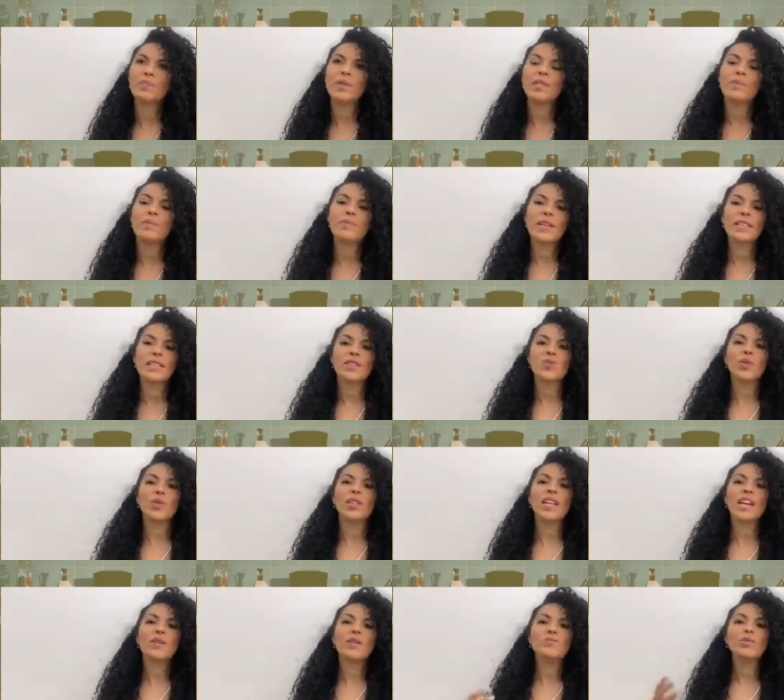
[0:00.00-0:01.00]
pues empiezas tú a
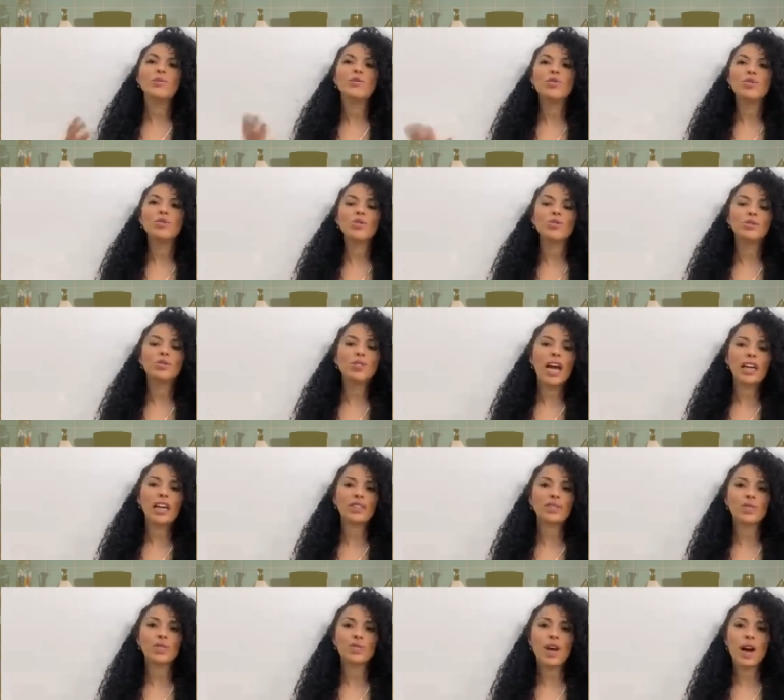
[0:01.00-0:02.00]
tener muchos
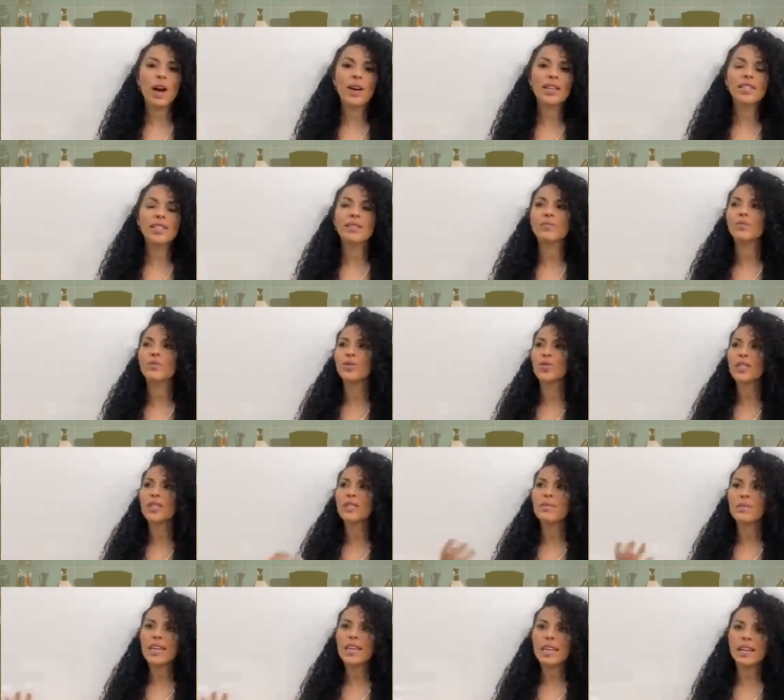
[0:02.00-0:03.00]
contactos, ¿sabes? Muchas
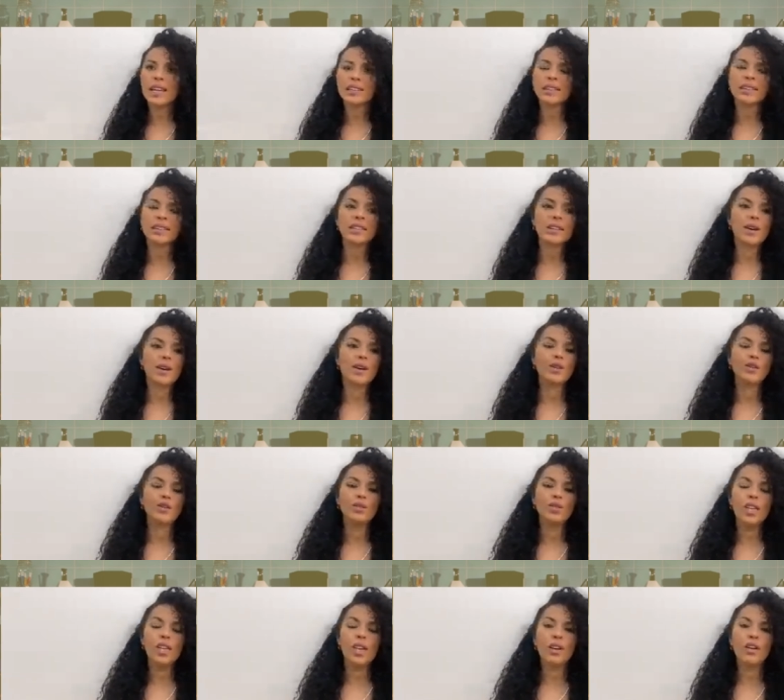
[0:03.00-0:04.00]
amigas que trabajan
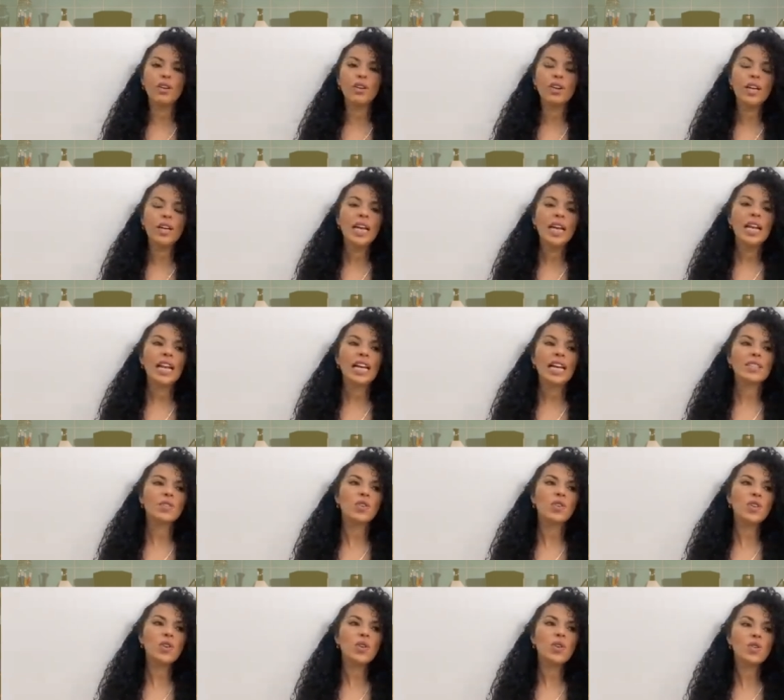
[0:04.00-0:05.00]
contigo, las
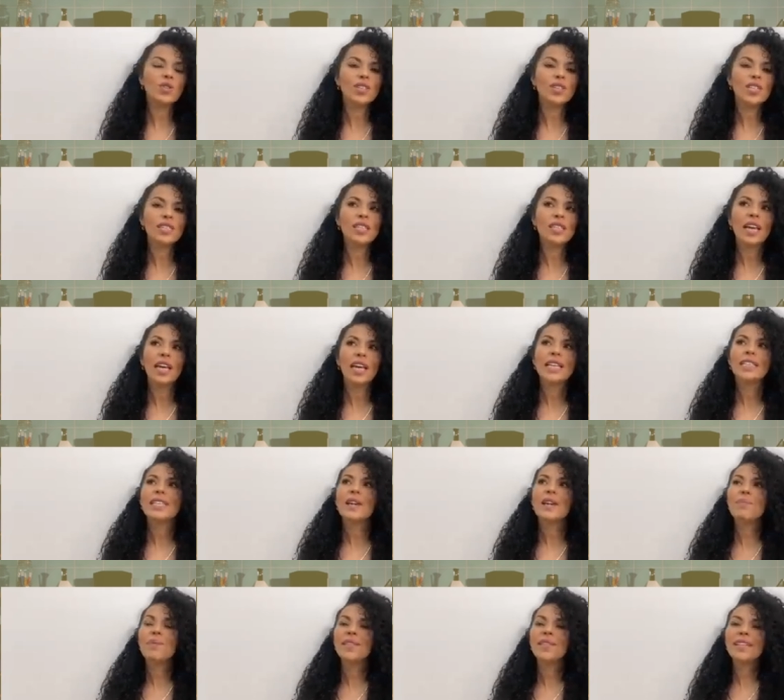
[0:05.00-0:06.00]
conoces.
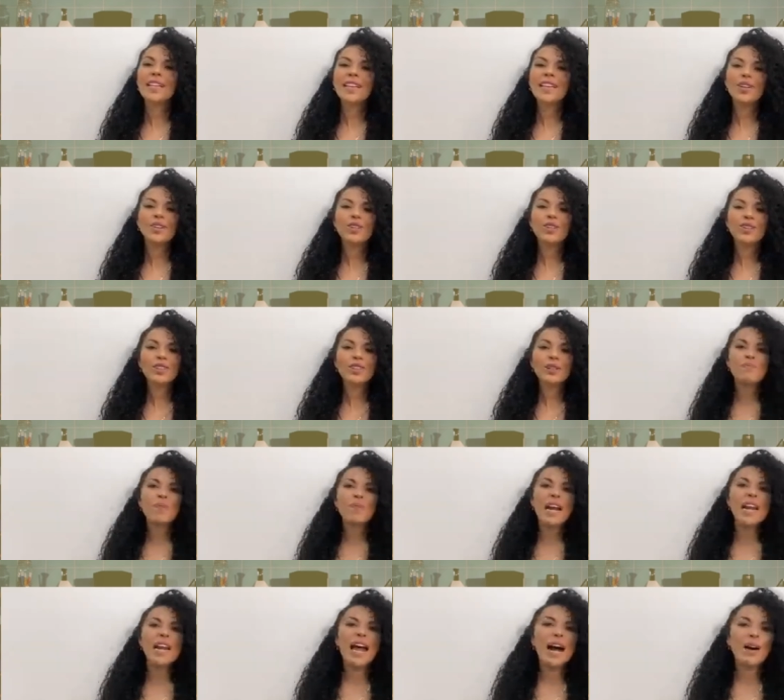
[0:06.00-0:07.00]
Siempre he tenido don de
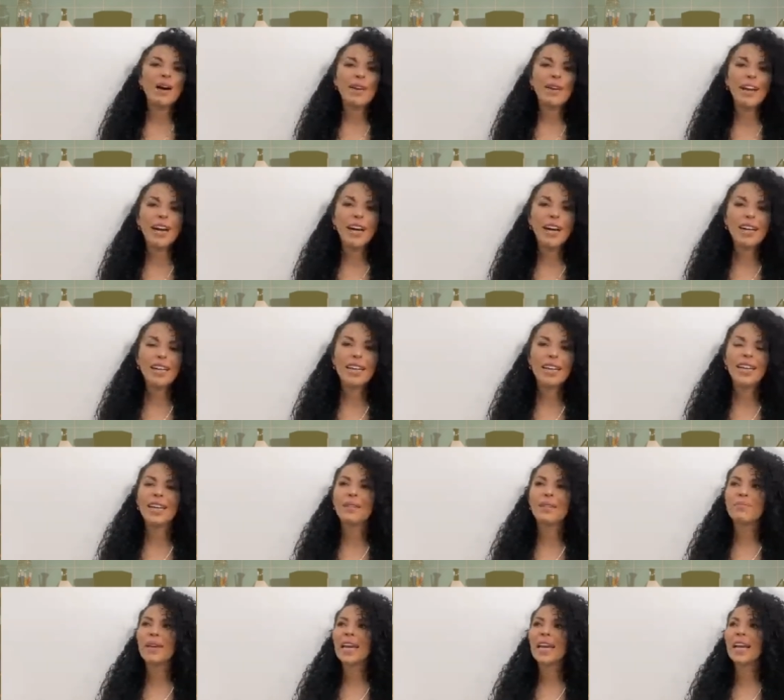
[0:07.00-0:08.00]
palabra,
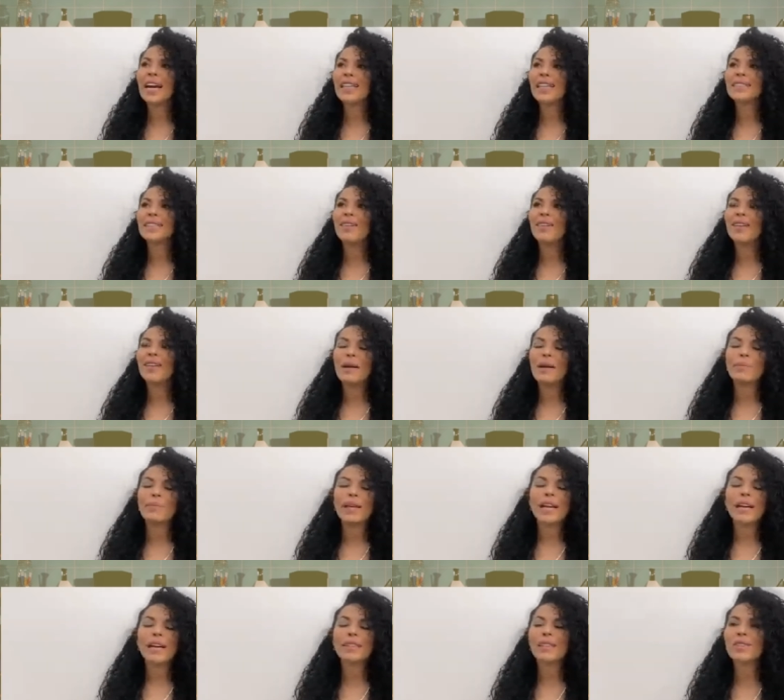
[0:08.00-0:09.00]
eh, me encanta hablar, me
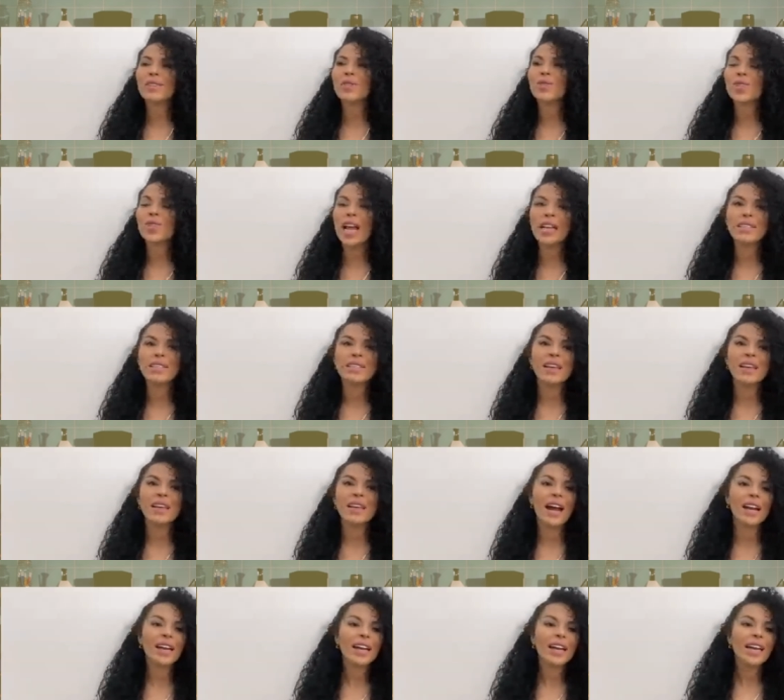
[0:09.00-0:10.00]
encanta
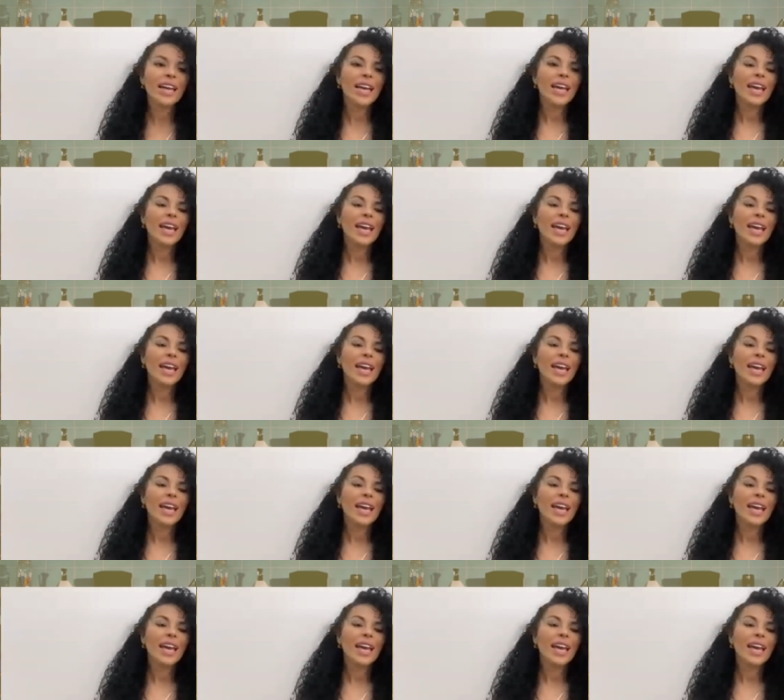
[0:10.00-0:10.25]
socializar.